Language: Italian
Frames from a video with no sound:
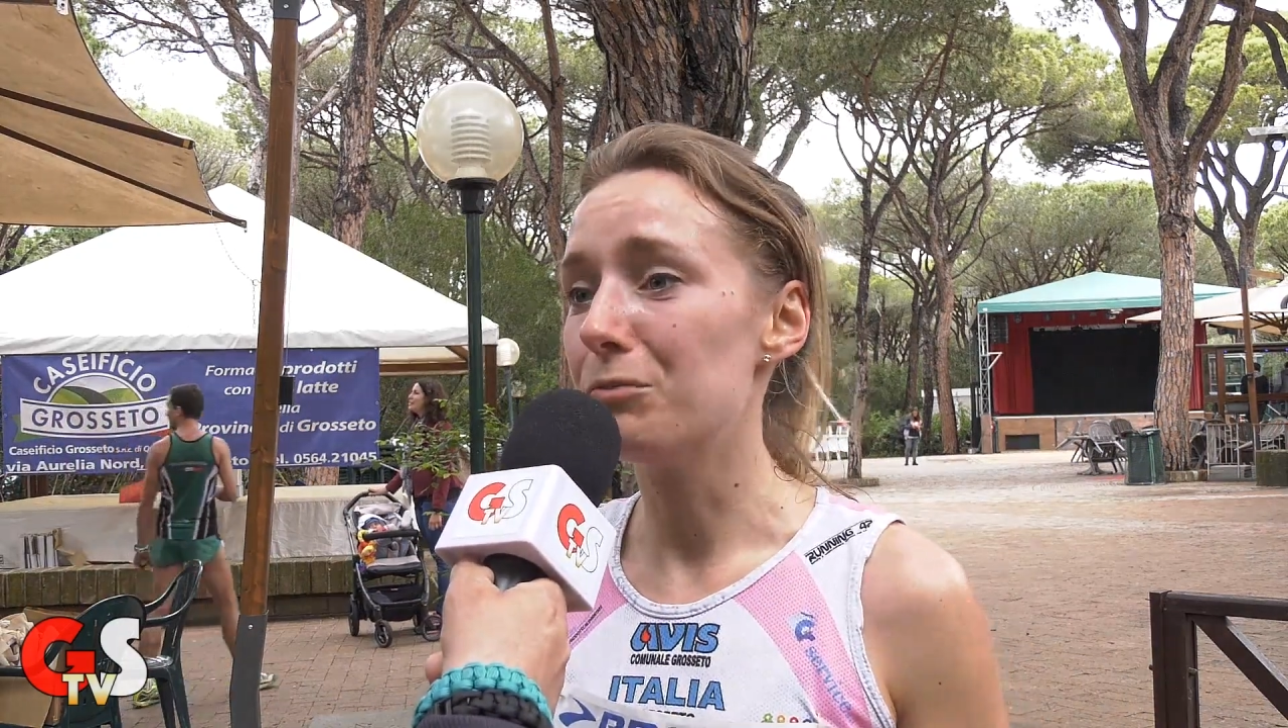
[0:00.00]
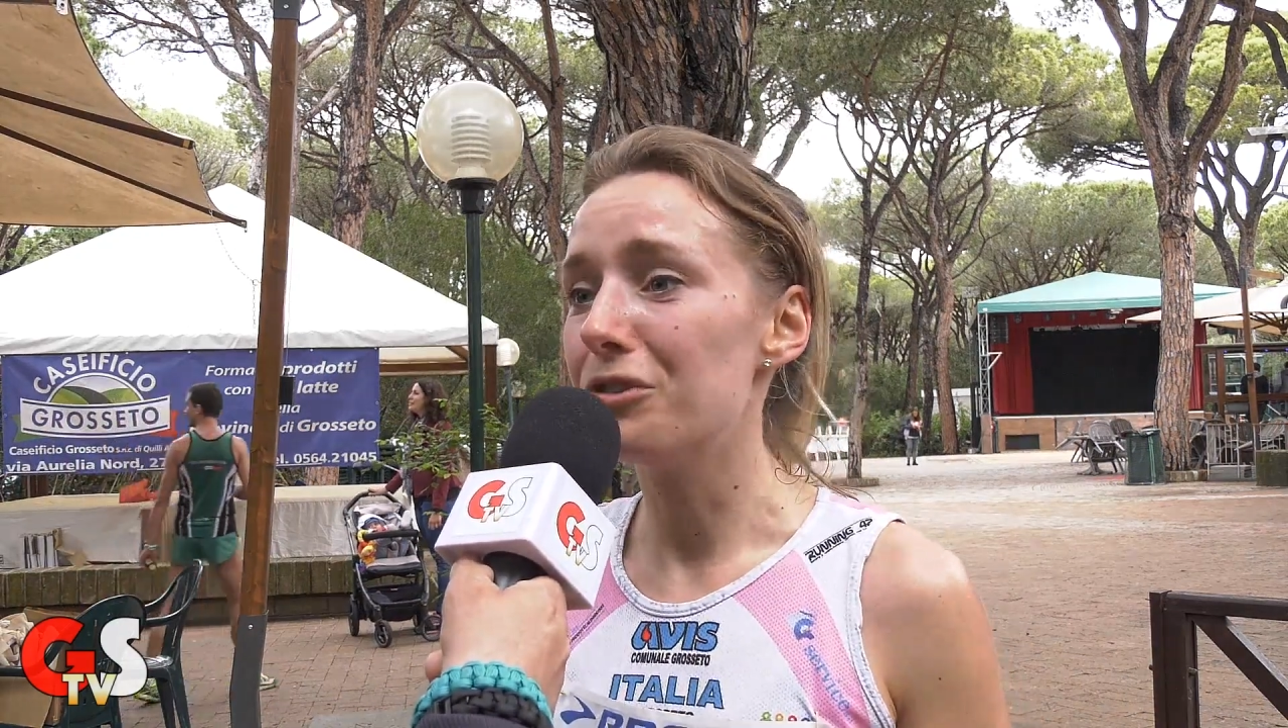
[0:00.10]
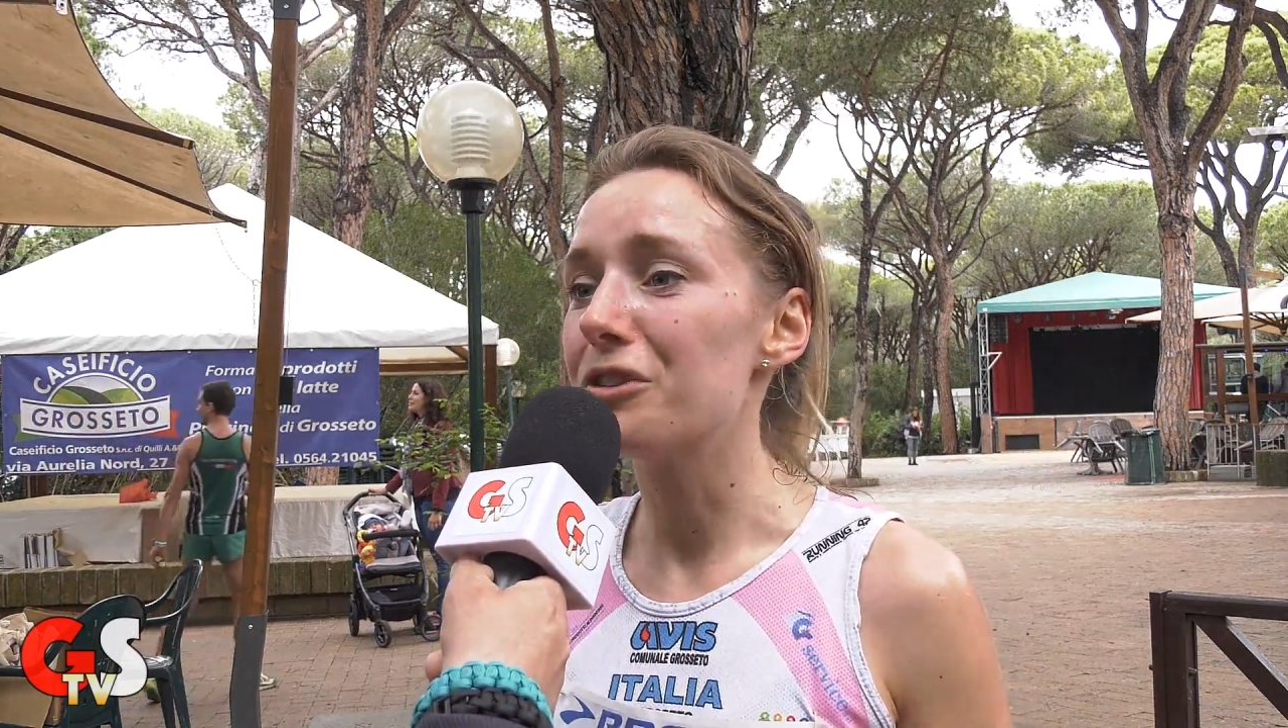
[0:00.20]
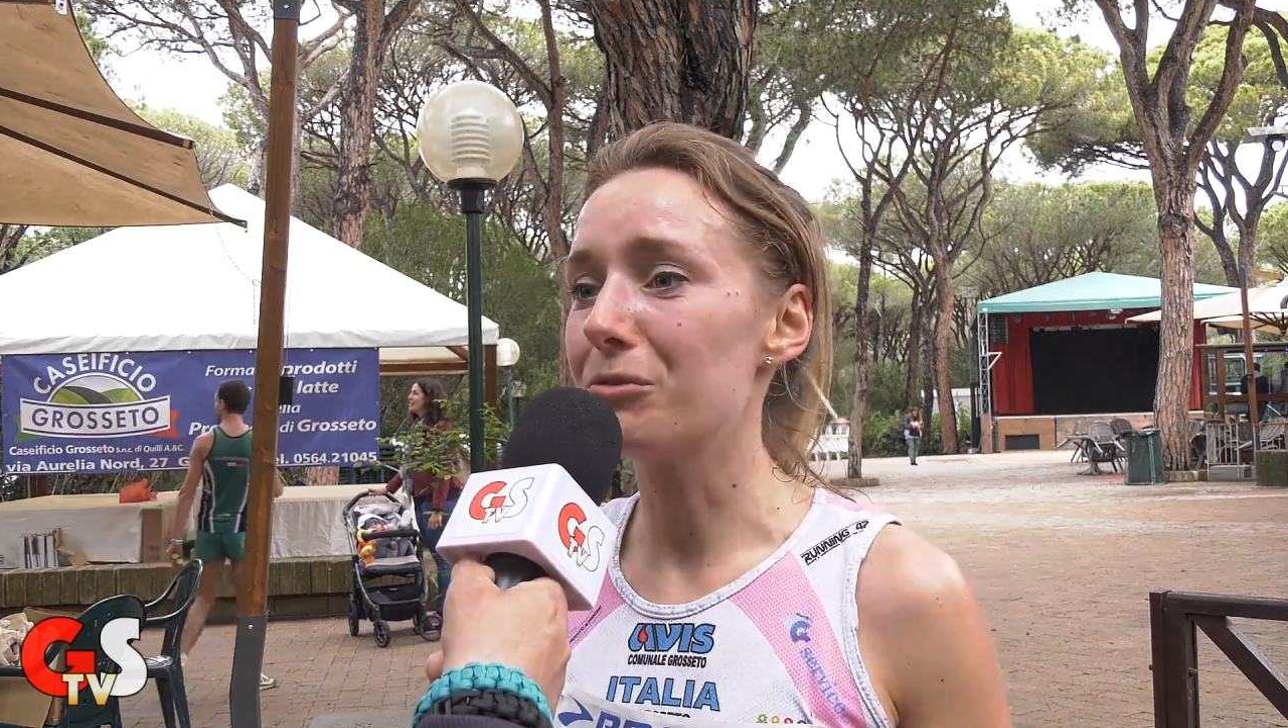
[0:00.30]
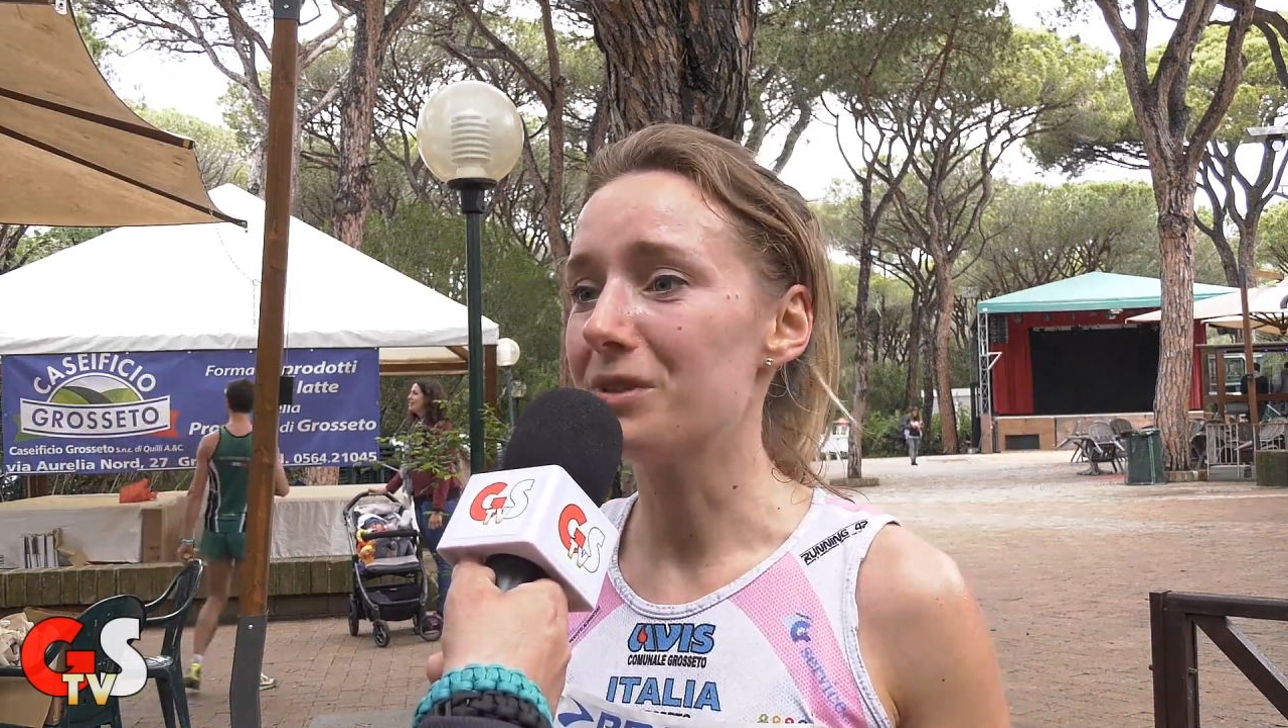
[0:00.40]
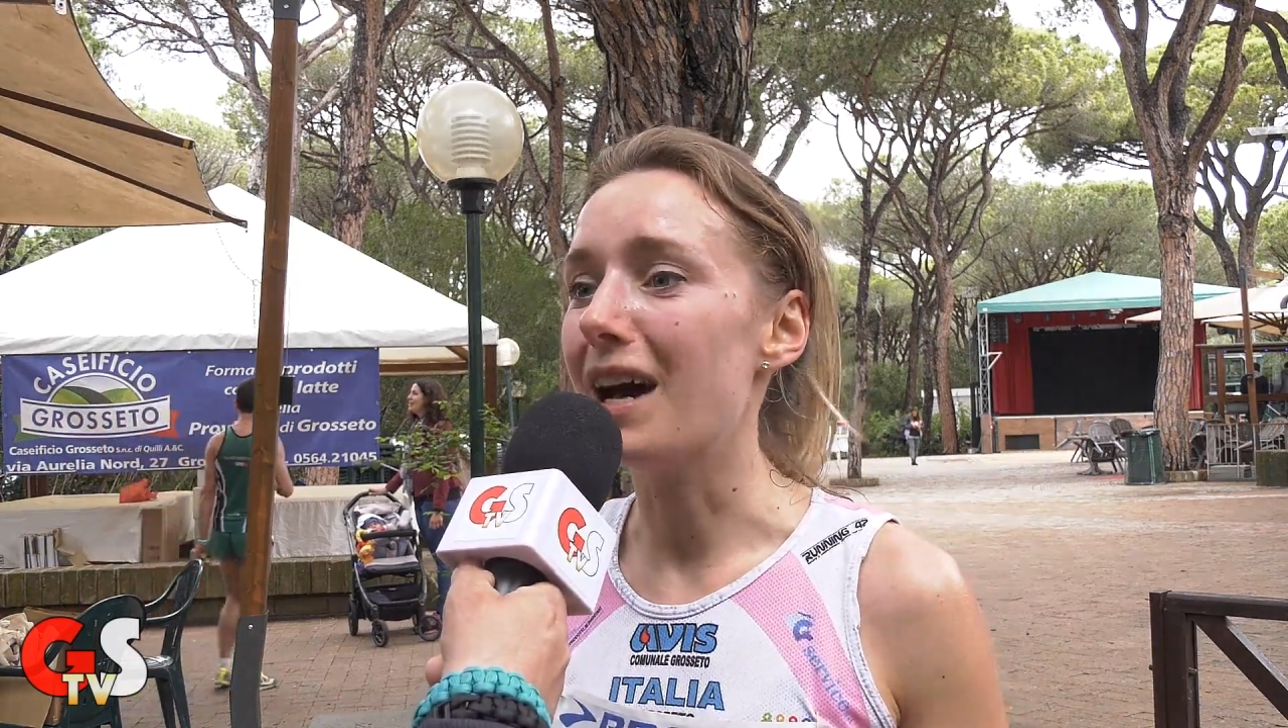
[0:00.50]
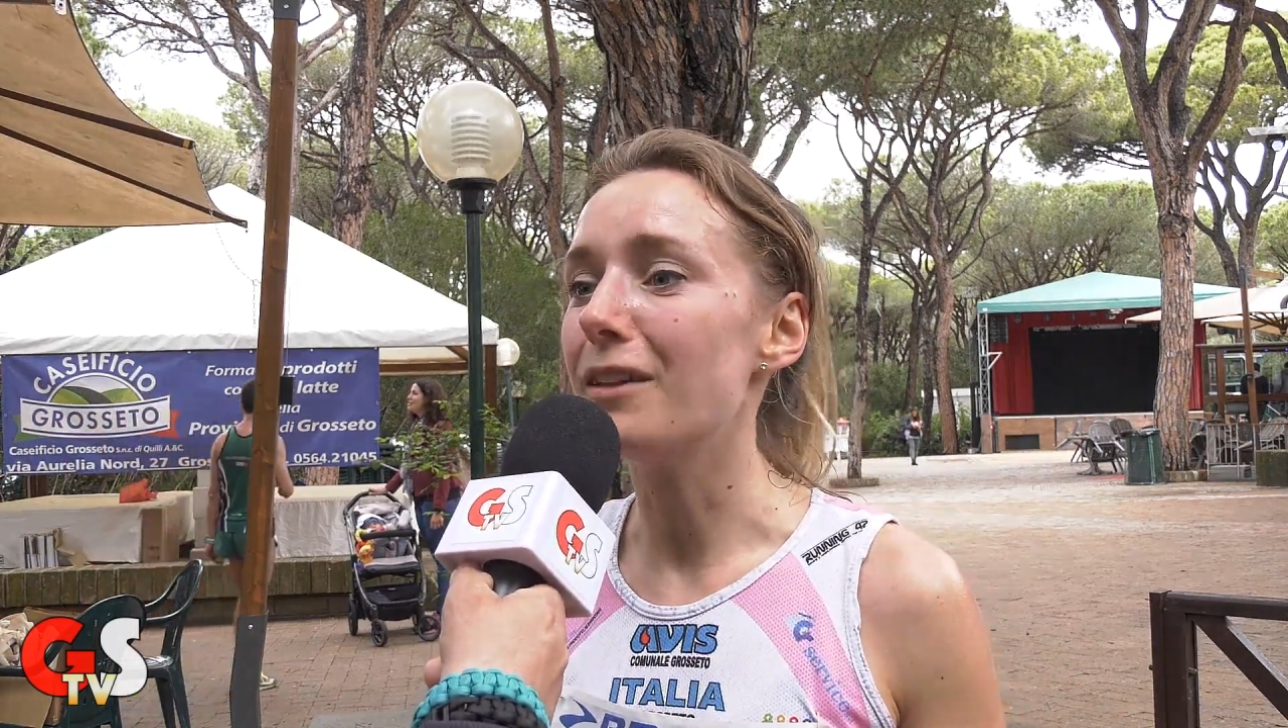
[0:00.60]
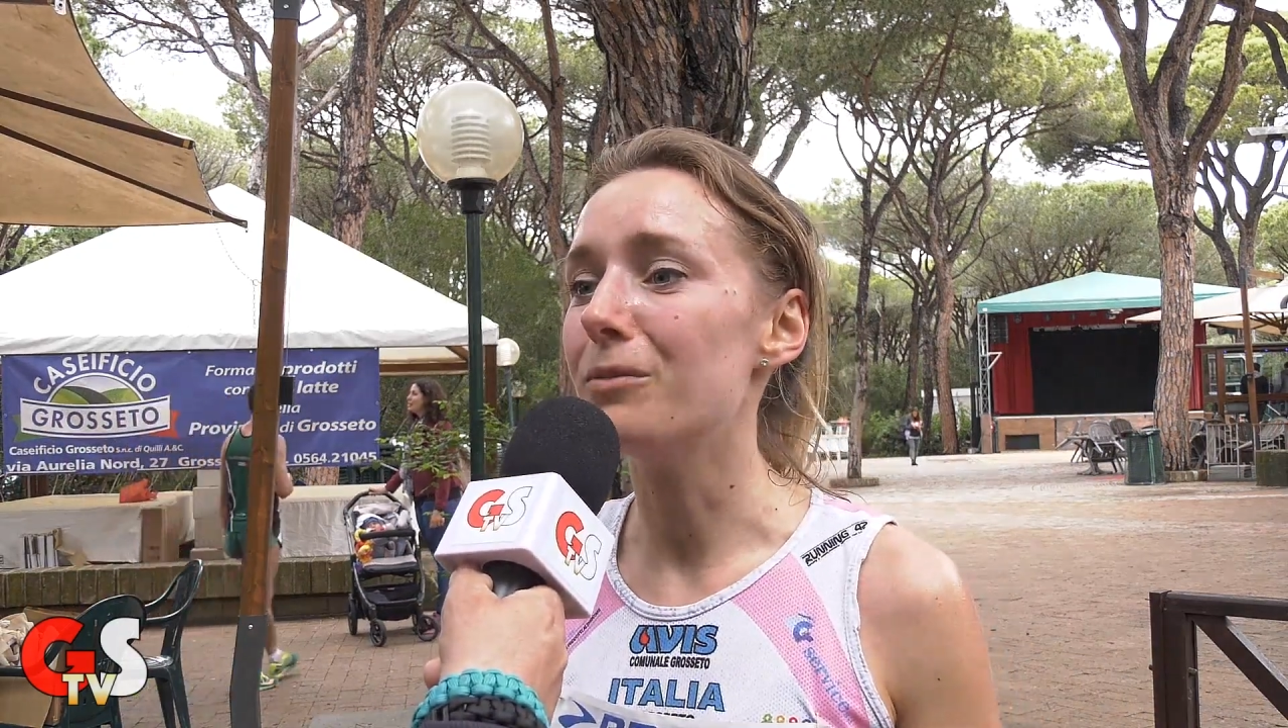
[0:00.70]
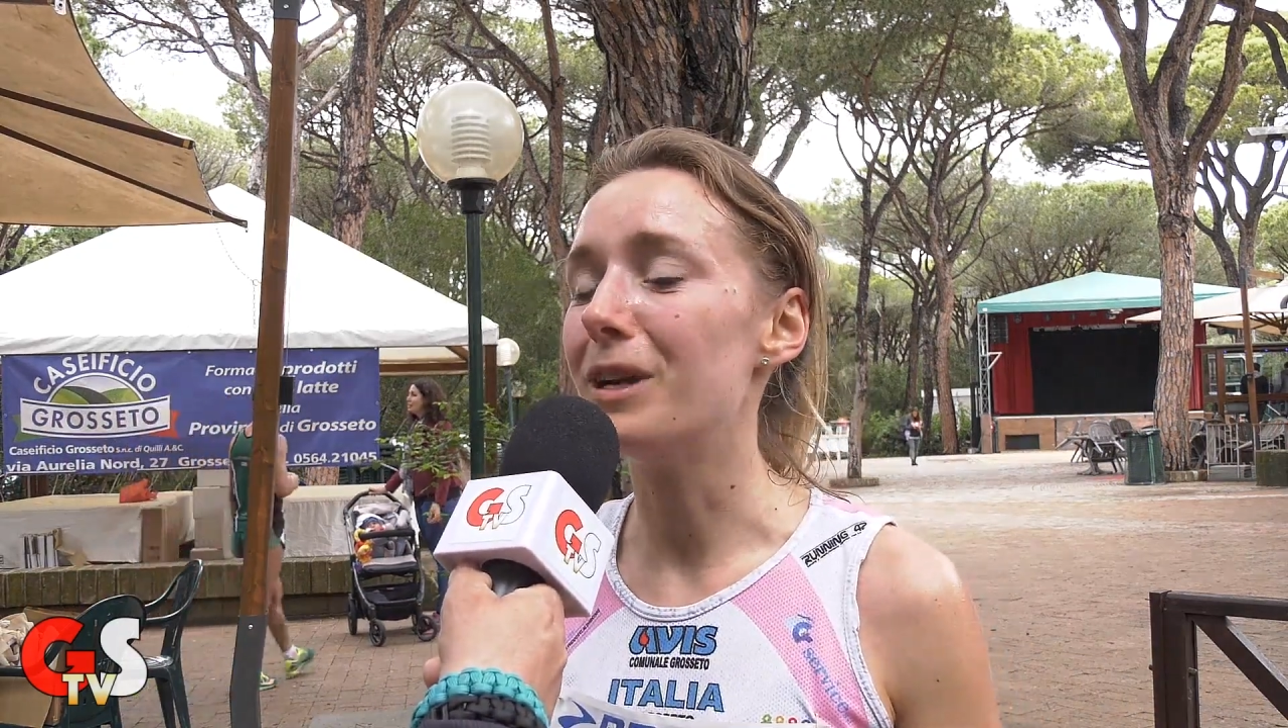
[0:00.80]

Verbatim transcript: buon risultato,